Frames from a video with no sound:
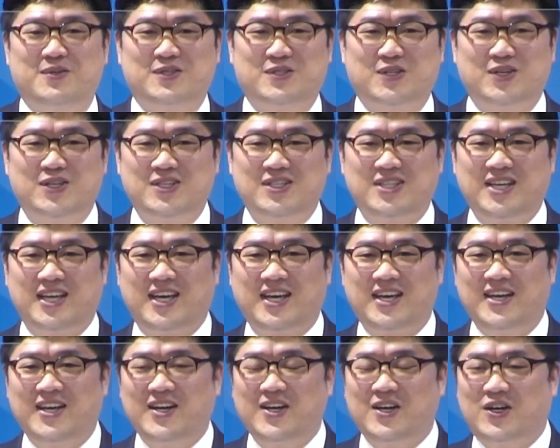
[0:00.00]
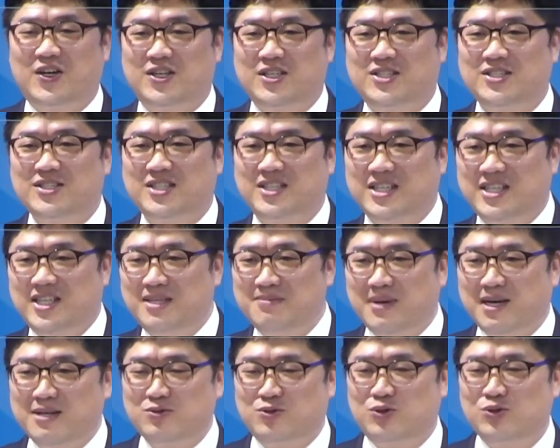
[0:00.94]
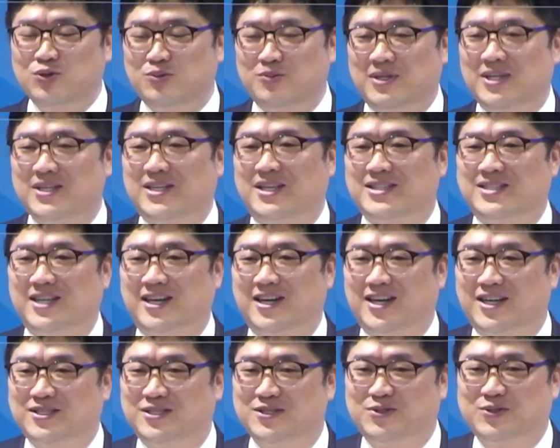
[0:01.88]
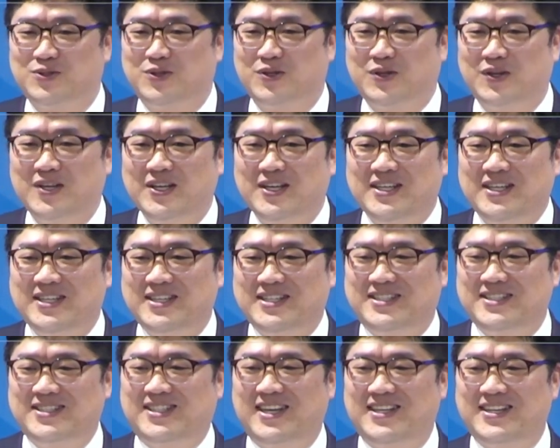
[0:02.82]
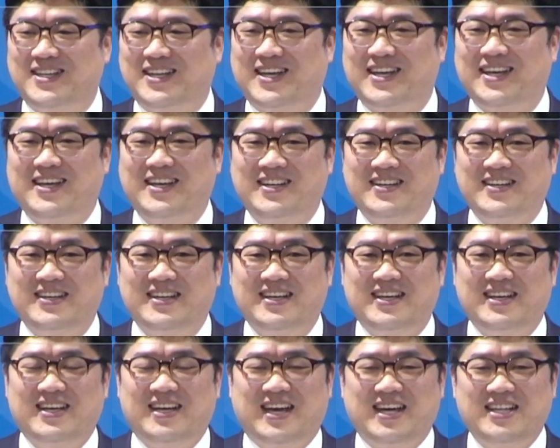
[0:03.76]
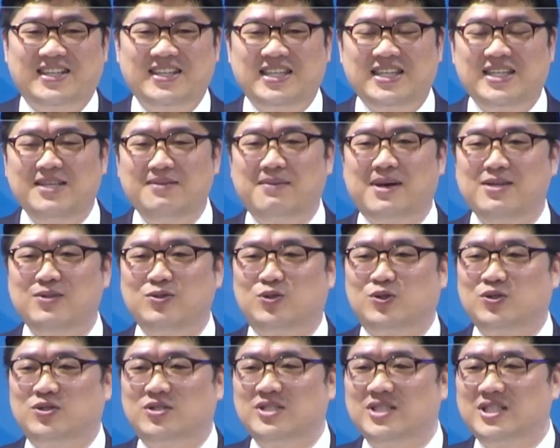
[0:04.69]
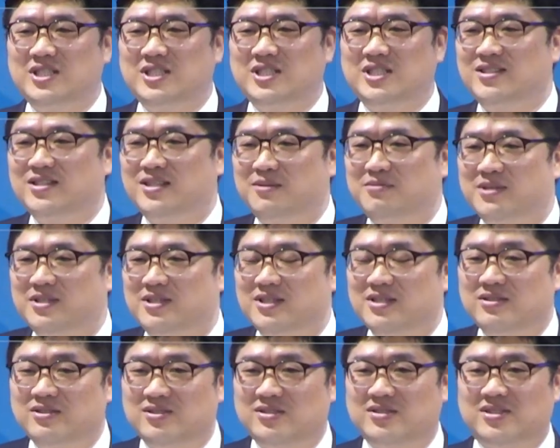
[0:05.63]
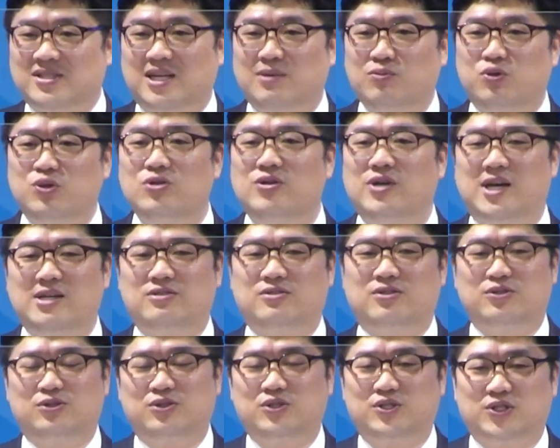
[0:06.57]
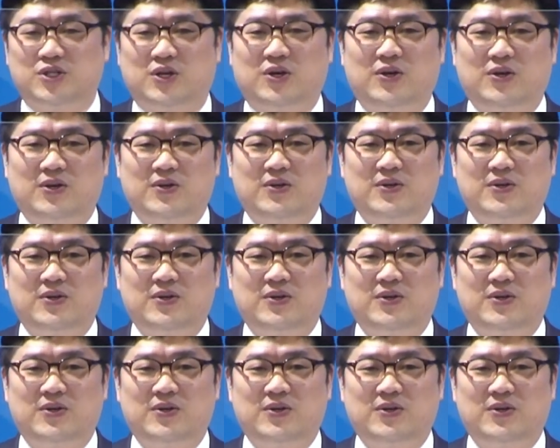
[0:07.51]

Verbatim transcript: 저기 뒤에 어르신들이 이만수 뭐 이렇게 생각하실 수도 있을 텐데 하여튼 이만수든 이승엽이든 참 훌륭한 선수죠.